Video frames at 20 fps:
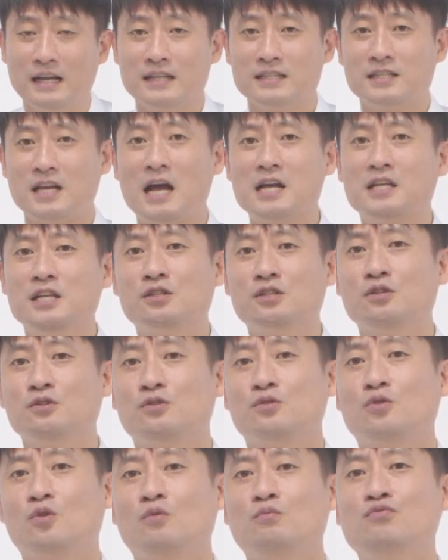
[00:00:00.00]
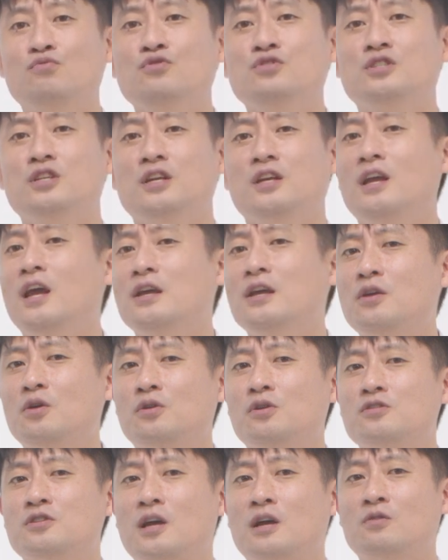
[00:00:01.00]
자기 스스로 문제의
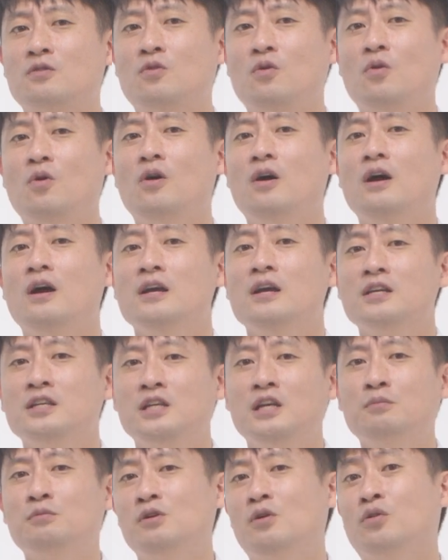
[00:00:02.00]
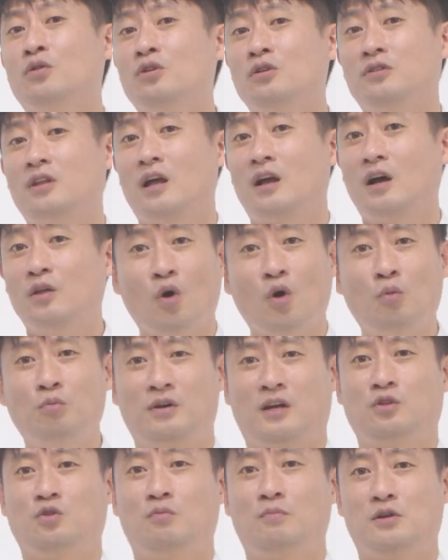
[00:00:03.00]
해결을 찾고 힘을 얻을 때가
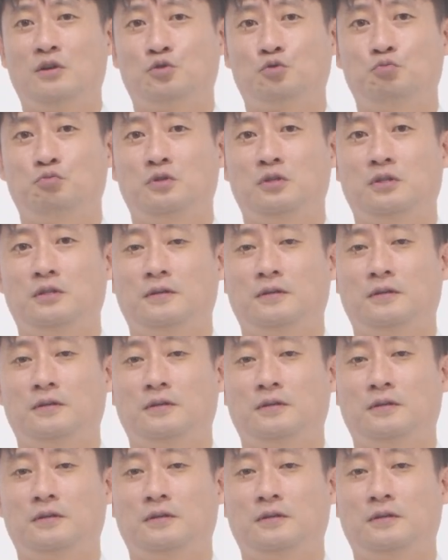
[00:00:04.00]
너무나도 많습니다.